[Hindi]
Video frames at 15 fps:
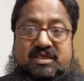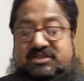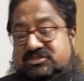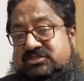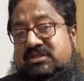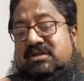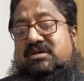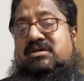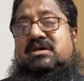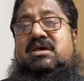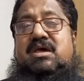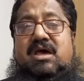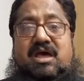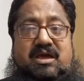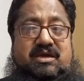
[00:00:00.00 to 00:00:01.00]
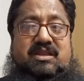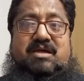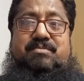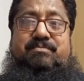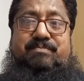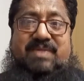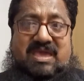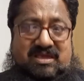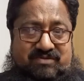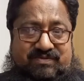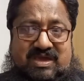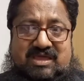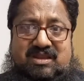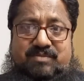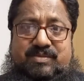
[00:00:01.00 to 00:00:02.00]
इसी तरह अगर हम बैंक
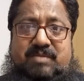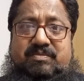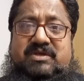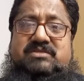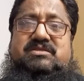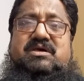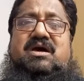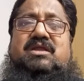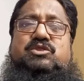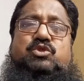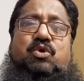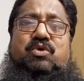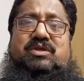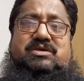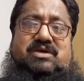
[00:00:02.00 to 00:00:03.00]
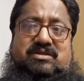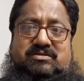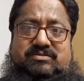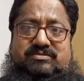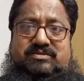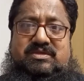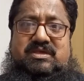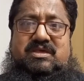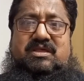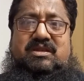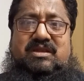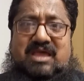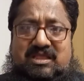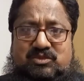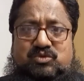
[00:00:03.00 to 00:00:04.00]
वगैरह में हम कतार तोड़ कर
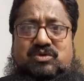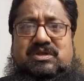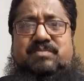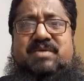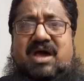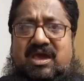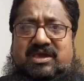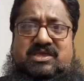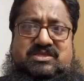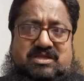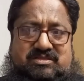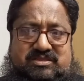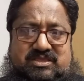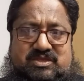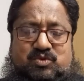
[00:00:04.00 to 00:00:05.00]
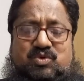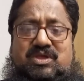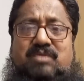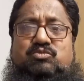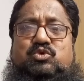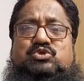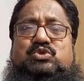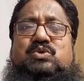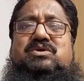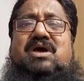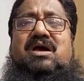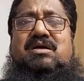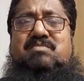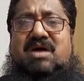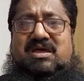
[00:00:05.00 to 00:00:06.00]
लाइन तोड़ कर हम आगे जाते हैं कोई हम दूसरों का
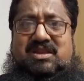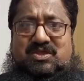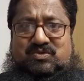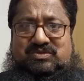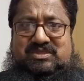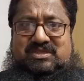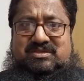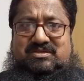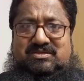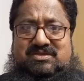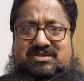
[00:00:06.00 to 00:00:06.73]
हक मार रहे होते हैं